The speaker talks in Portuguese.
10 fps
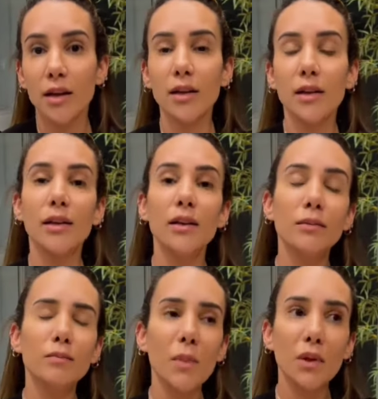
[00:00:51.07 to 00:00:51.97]

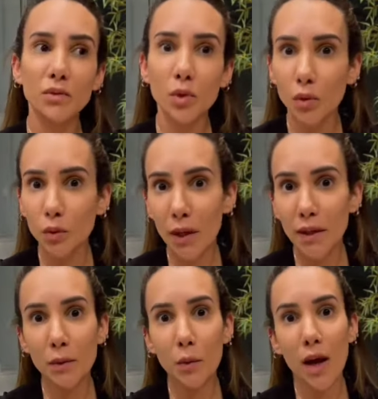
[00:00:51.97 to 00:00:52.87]
e todo
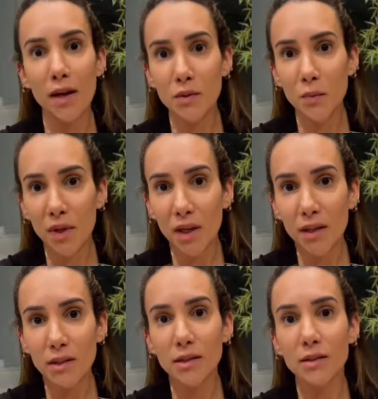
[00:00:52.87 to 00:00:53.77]
aí quase um
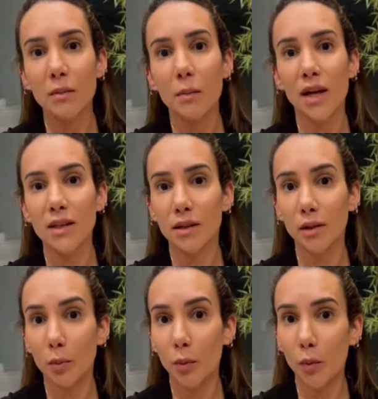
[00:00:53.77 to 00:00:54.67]
mês
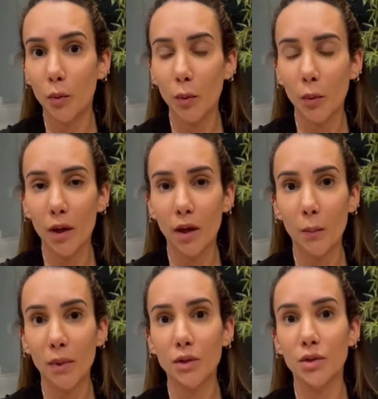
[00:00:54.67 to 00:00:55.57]
passando por
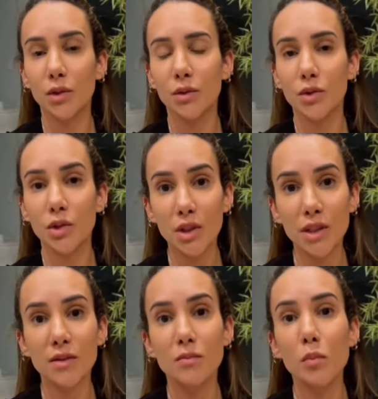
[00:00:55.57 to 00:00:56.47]
realmente
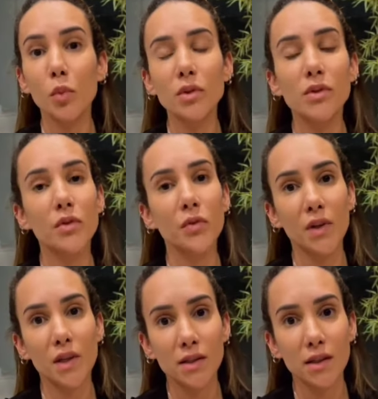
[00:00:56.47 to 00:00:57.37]
dias muito
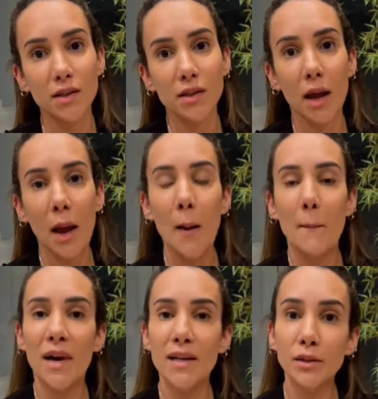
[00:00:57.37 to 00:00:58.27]
difíceis
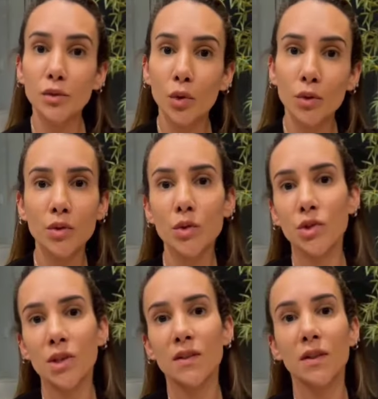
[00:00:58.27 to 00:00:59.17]
mas em todos os
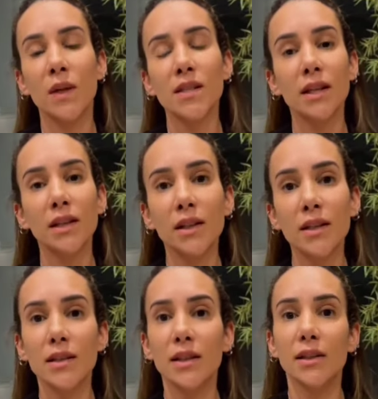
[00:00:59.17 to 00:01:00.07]
dias tendo a
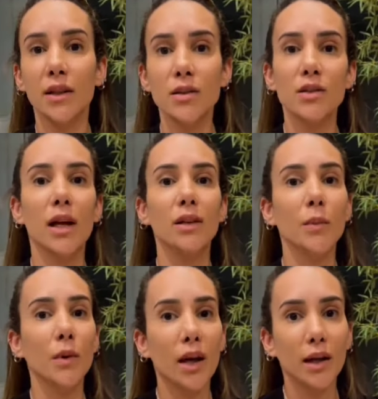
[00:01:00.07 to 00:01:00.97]
certeza que Deus está do
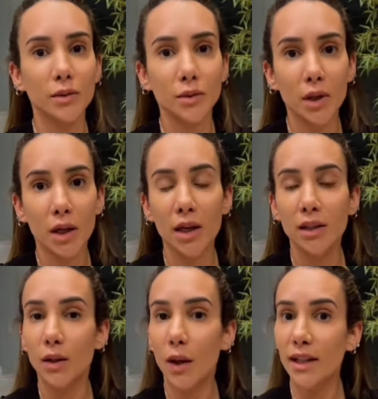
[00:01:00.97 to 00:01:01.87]
meu lado.
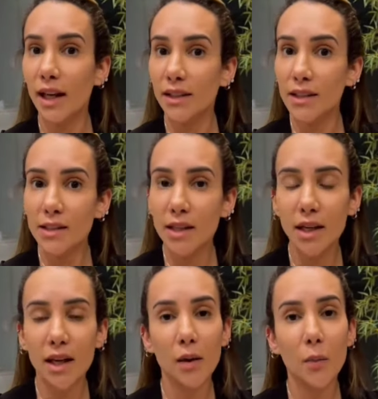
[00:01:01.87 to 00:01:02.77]
Então,
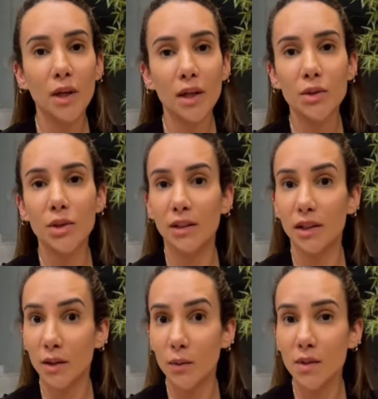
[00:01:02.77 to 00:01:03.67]
agradecer realmente a
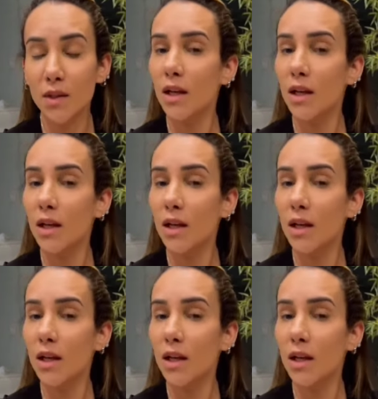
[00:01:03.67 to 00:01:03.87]
Deus